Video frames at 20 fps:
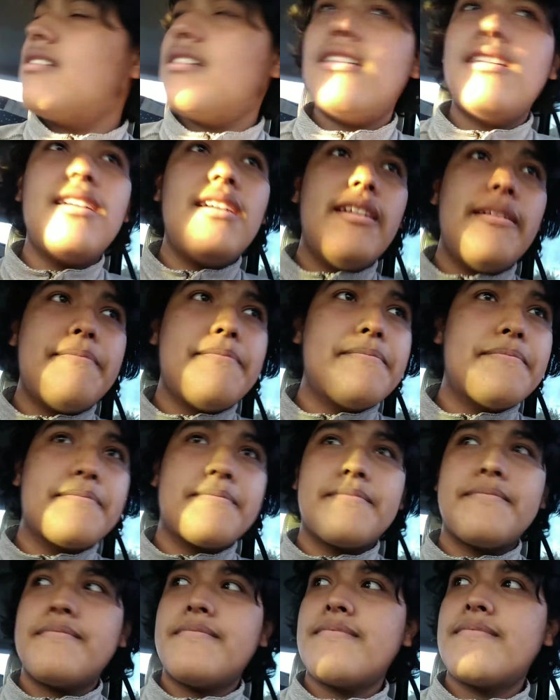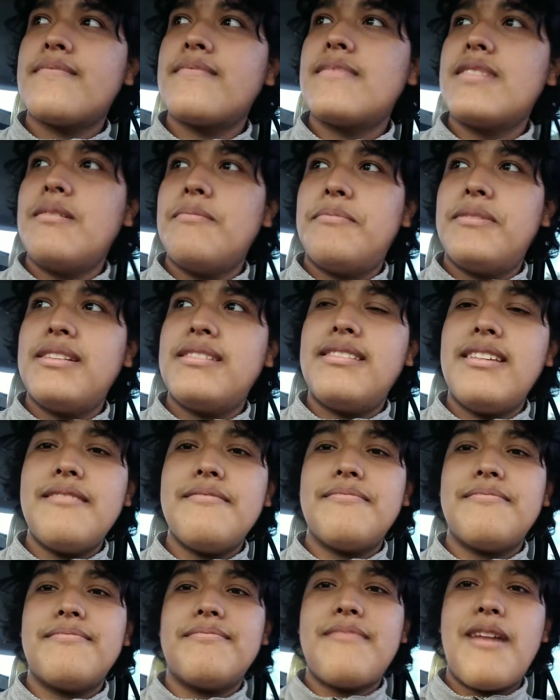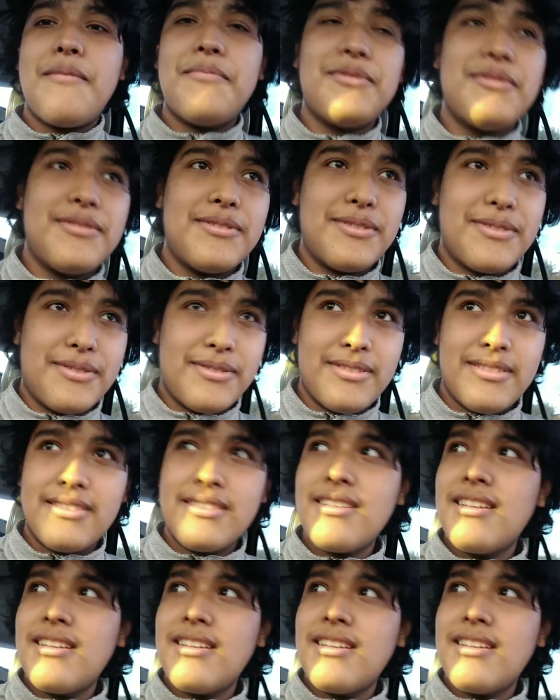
Eh, y pues sí, vámonos.